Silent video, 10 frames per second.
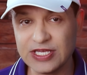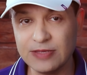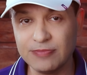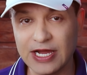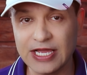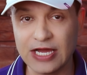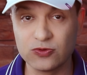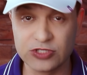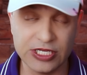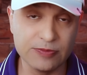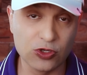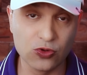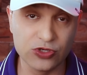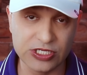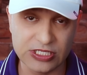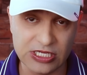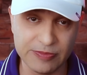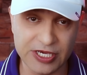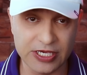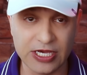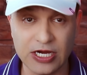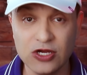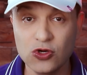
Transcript: nebenbei ein Unternehmen gegründet in Amerika.